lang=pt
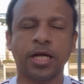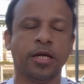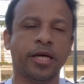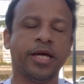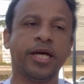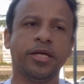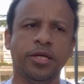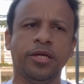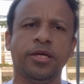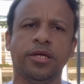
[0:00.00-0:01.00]
é,
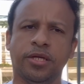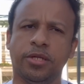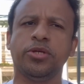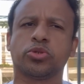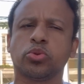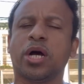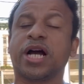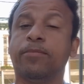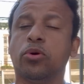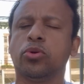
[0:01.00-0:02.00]
e isso
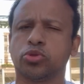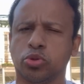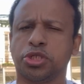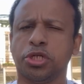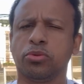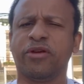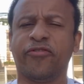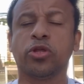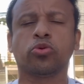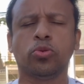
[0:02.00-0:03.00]
acabou surtindo um
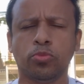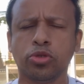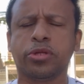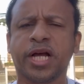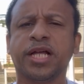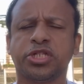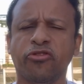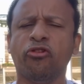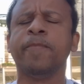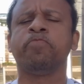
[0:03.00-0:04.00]
efeito muito
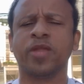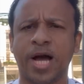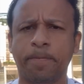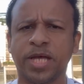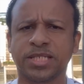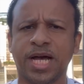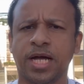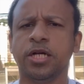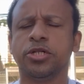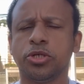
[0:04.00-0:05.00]
negativo apesar
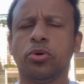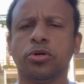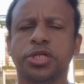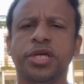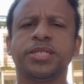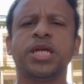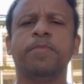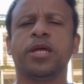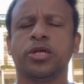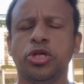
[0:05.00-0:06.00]
de o Rodinei ser
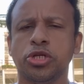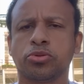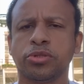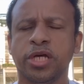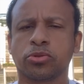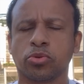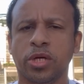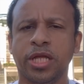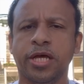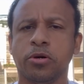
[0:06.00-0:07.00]
benquisto dentro do
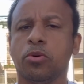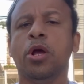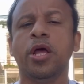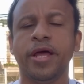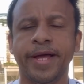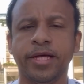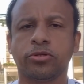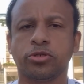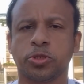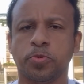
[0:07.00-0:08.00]
elenco,
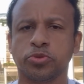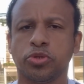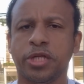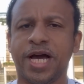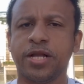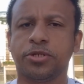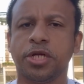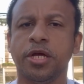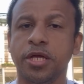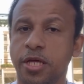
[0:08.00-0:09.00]
entre os funcionários
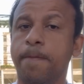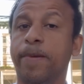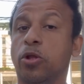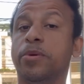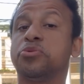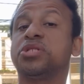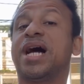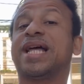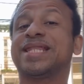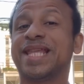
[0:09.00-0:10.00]
e, pelo menos
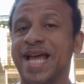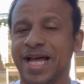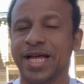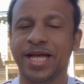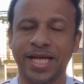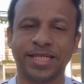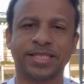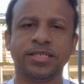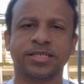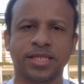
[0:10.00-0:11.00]
até esse
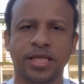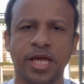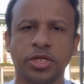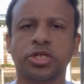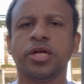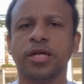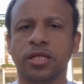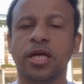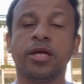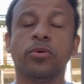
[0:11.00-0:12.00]
incidente,
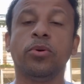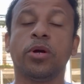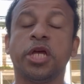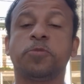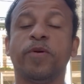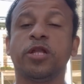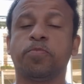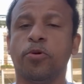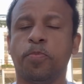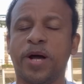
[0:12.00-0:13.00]
ter o respeito
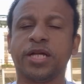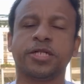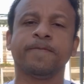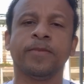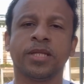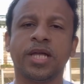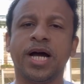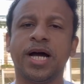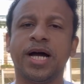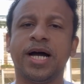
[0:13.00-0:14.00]
por parte
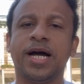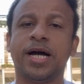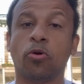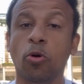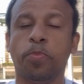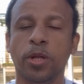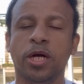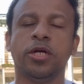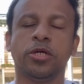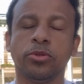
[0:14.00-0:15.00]
da cúpula
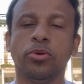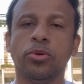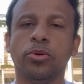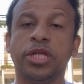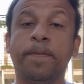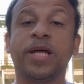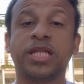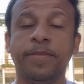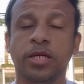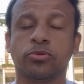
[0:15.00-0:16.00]
do
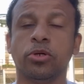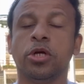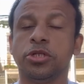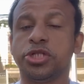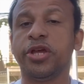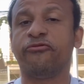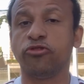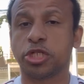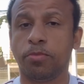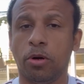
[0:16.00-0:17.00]
departamento de
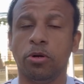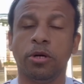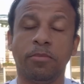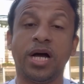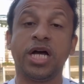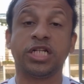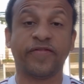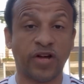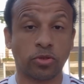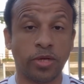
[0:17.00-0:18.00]
futebol. Mas
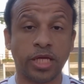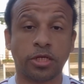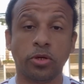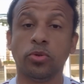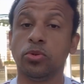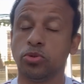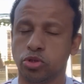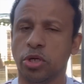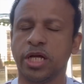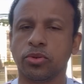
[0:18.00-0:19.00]
fato é que o
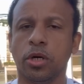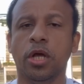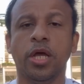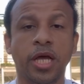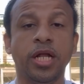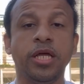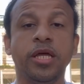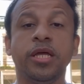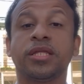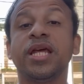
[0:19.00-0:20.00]
jogador
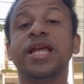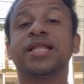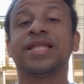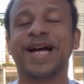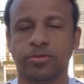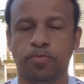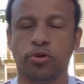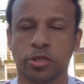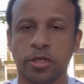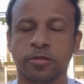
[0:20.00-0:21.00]
ele teria entrado,
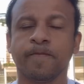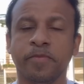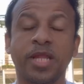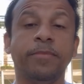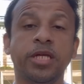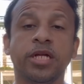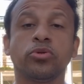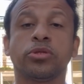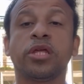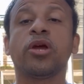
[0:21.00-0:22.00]
portanto, na mira
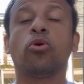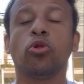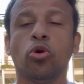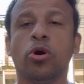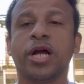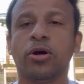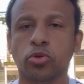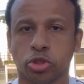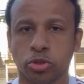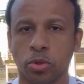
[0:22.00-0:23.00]
do tricolor
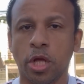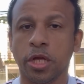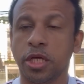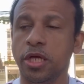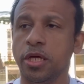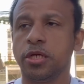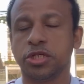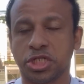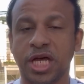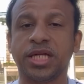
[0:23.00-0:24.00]
gaúcho, que
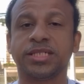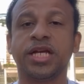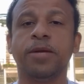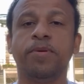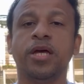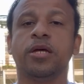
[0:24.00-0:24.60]
está na Série B